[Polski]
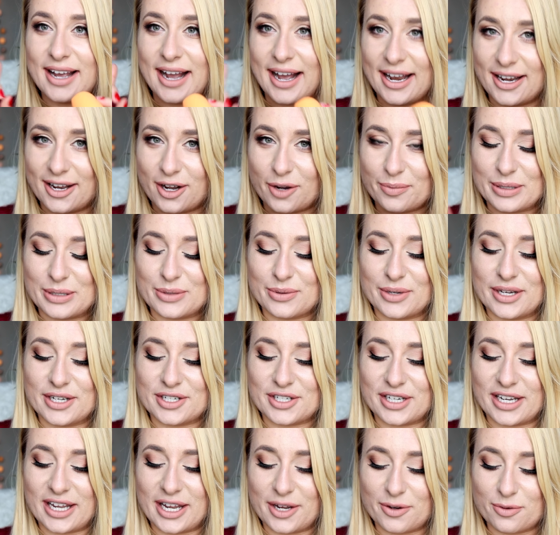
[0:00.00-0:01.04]
ale
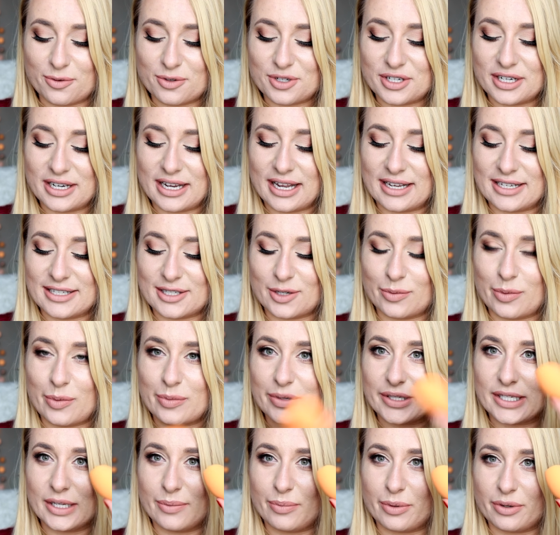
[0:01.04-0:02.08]
obiecuję, że jej użyję i
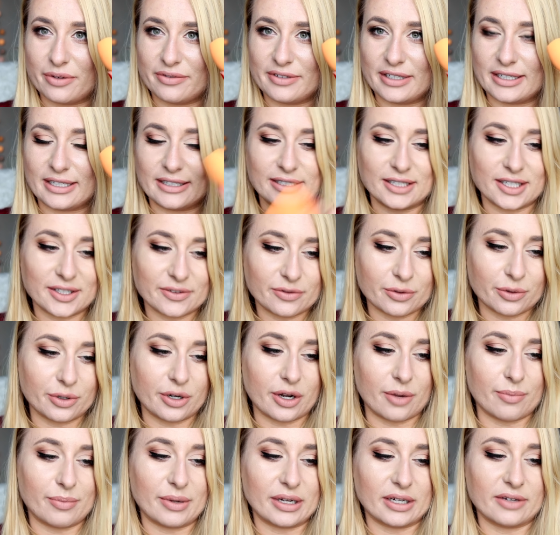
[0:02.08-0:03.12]
zrobimy sobie porównanie tych dwóch
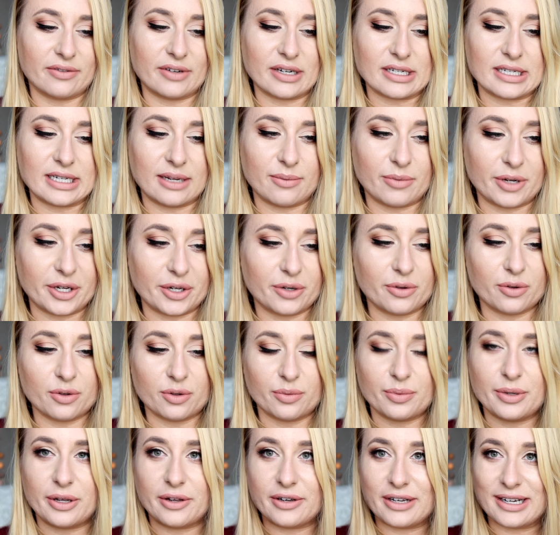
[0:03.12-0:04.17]
gąbek właśnie moich
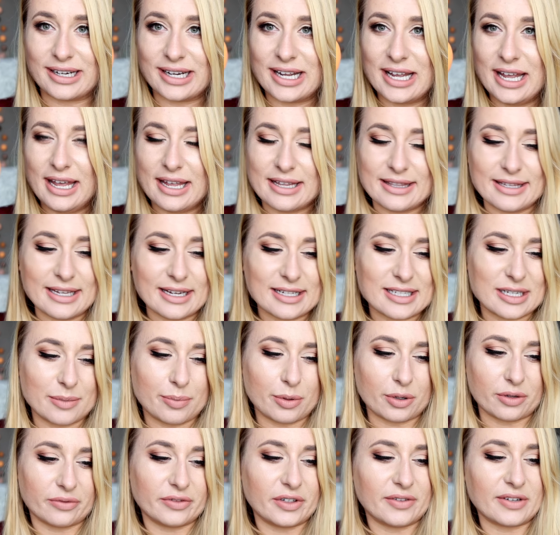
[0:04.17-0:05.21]
ulubionych. Nie chcę
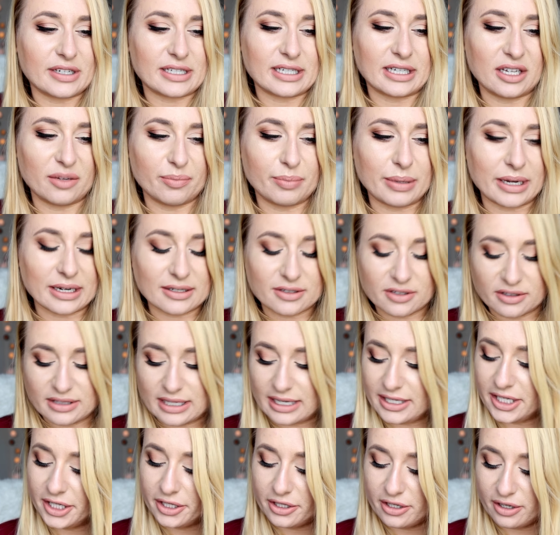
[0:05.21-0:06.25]
porównywać takich bardzo
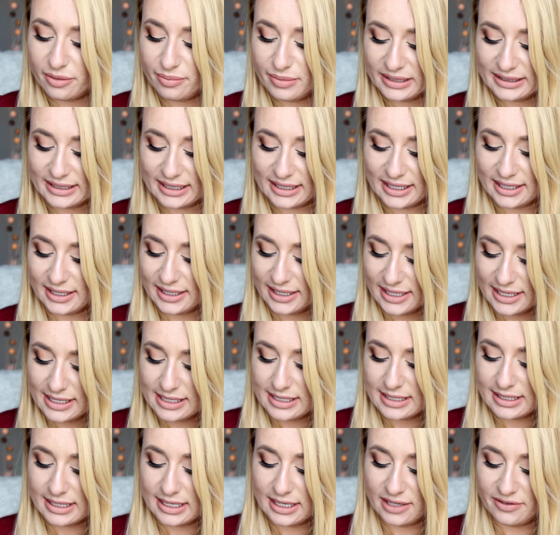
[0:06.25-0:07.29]
tanich gąbek, takich
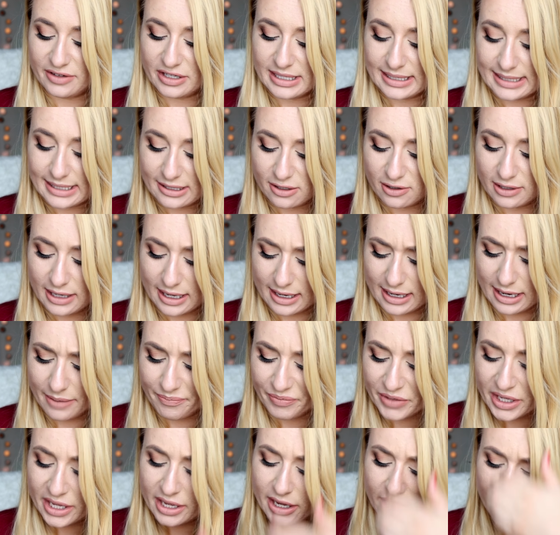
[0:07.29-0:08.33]
chińskich, wiecie, za
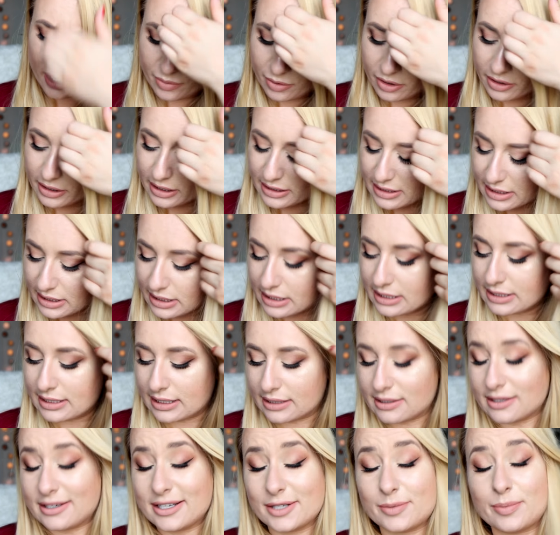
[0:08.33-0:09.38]
dolara, no bo one się
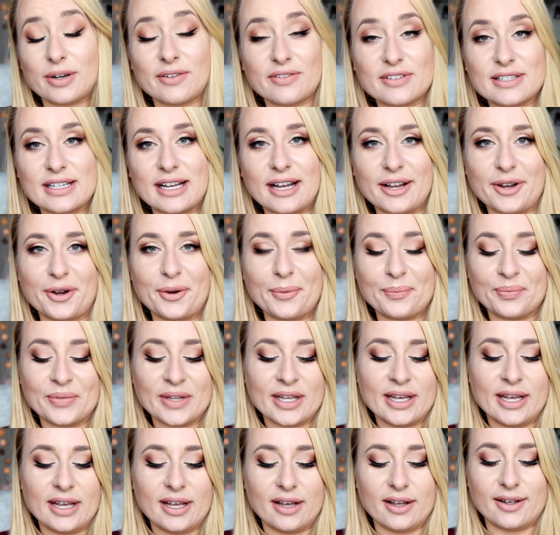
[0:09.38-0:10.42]
niestety nie sprawdzają.
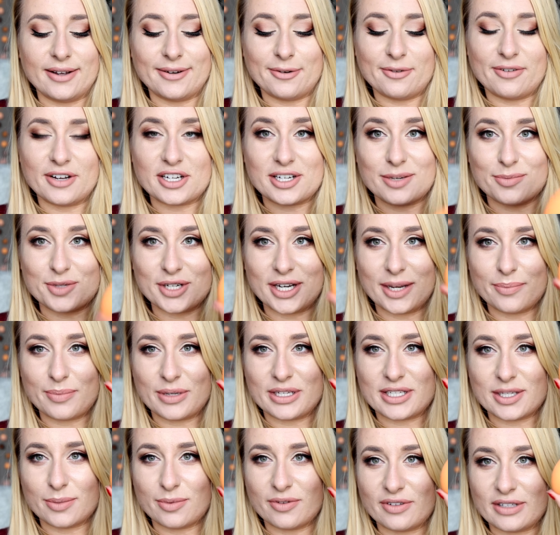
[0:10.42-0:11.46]
E, uważam, że
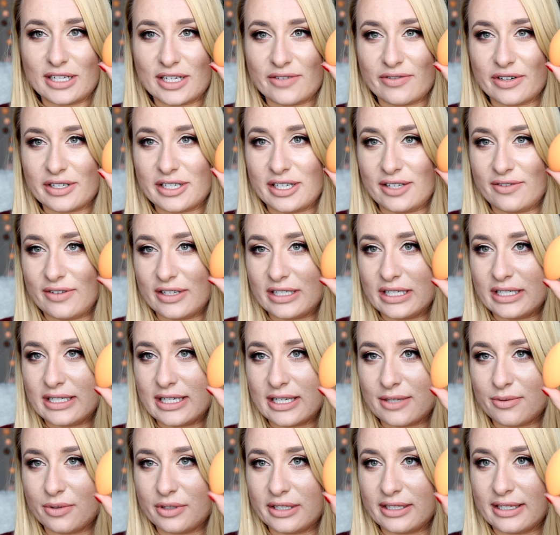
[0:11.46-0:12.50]
lepiej sobie wydać właśnie
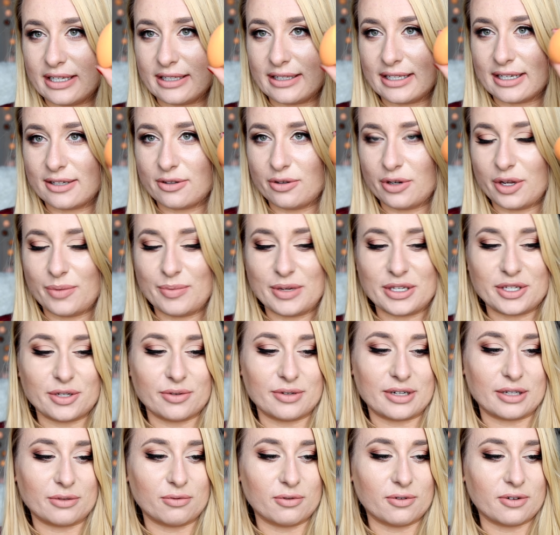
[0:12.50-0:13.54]
20 zł na taką i mieć
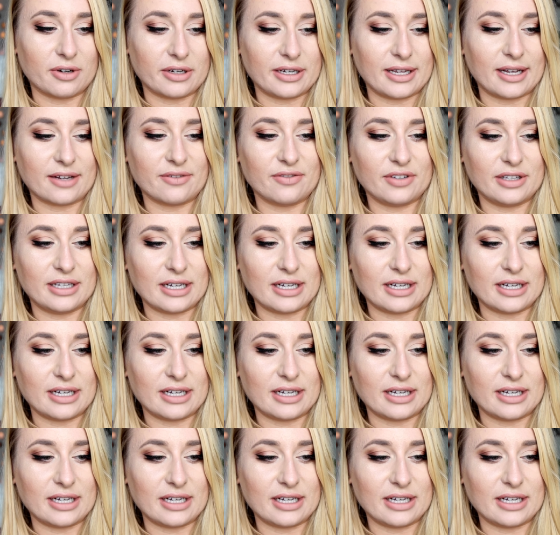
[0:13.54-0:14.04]
ją na długo i jak